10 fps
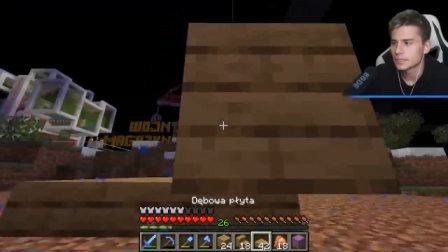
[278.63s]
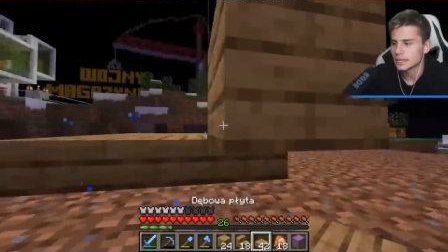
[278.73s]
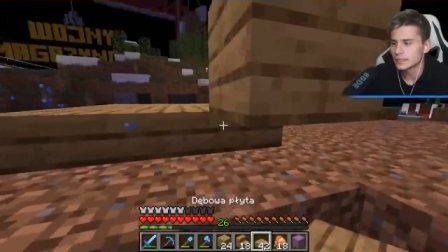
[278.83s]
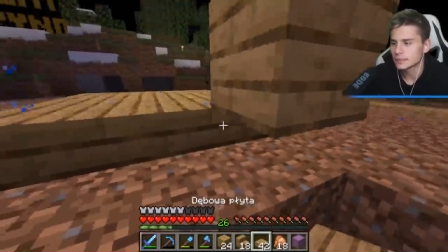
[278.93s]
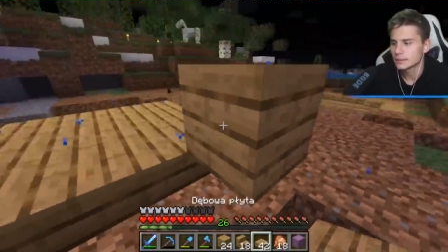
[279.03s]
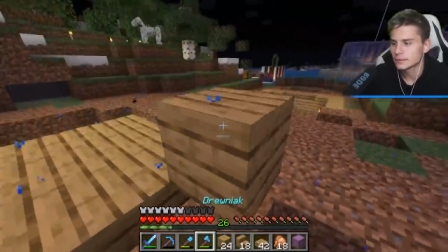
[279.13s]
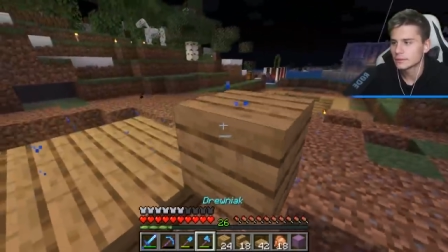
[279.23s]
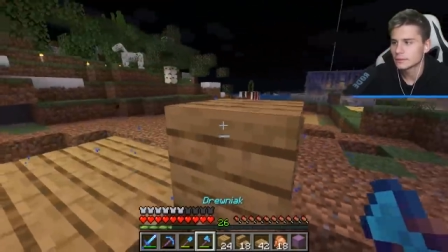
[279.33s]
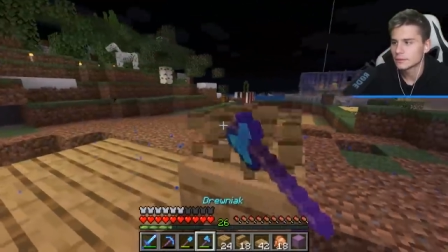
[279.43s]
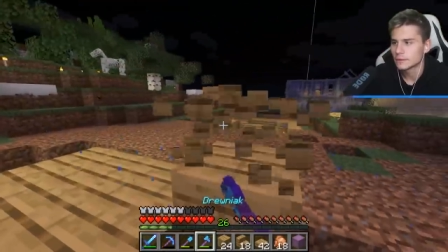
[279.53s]
Tak.
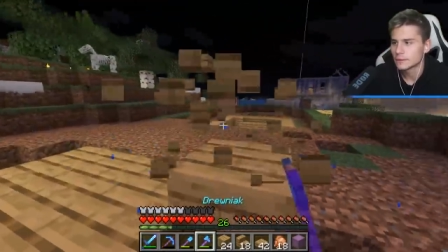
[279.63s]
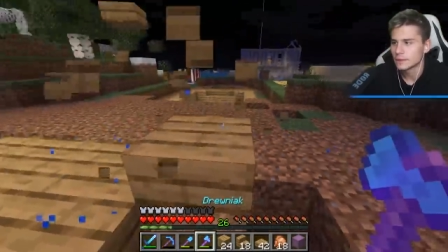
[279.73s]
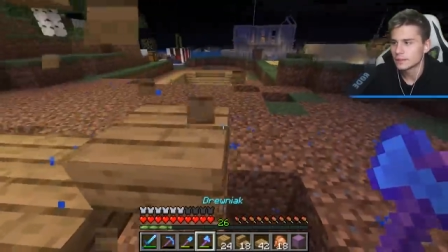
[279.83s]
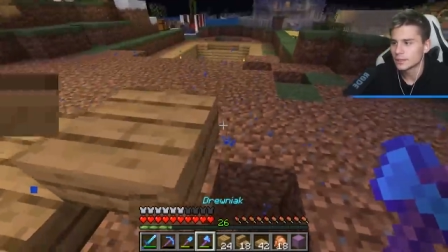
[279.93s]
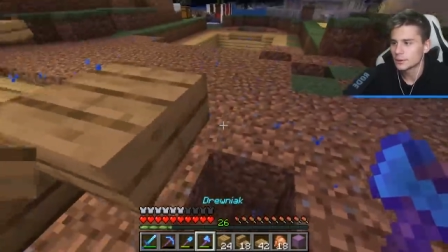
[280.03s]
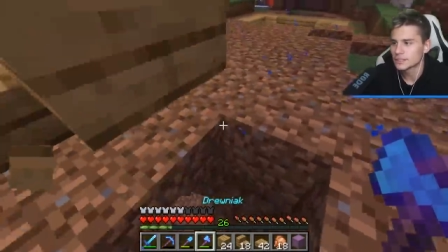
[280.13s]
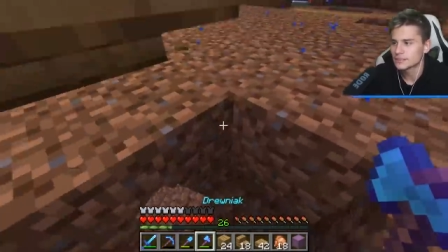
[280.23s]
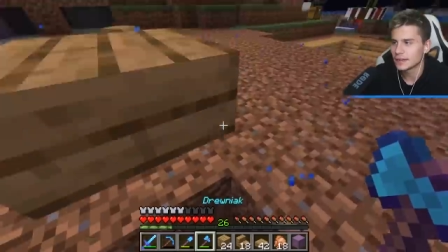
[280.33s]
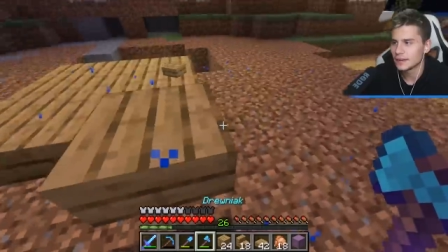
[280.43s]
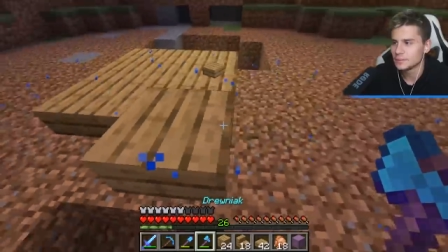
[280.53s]
I tą
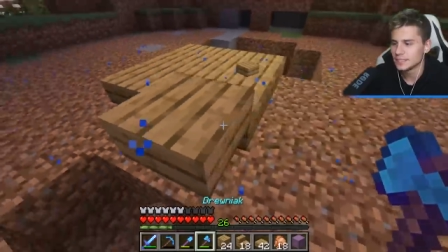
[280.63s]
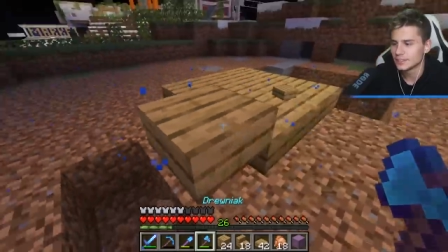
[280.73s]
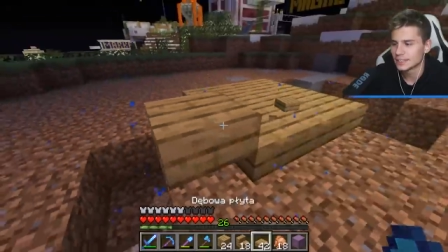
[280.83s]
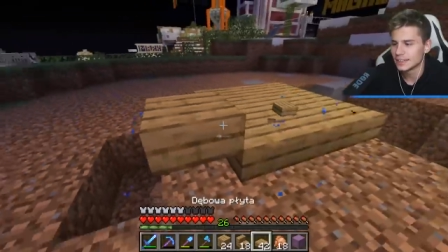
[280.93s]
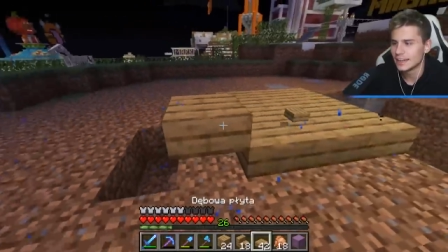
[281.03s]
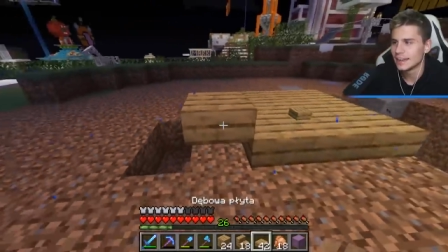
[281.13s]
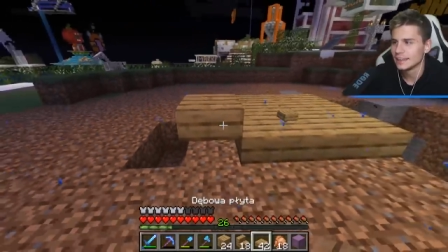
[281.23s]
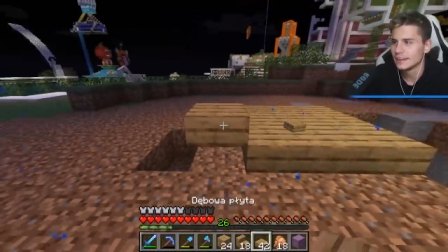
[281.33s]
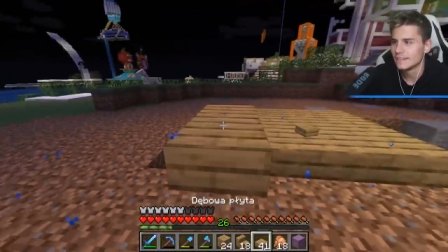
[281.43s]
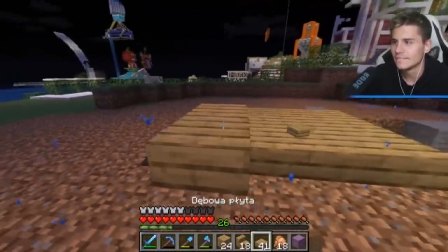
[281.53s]
rozwalamy, okej.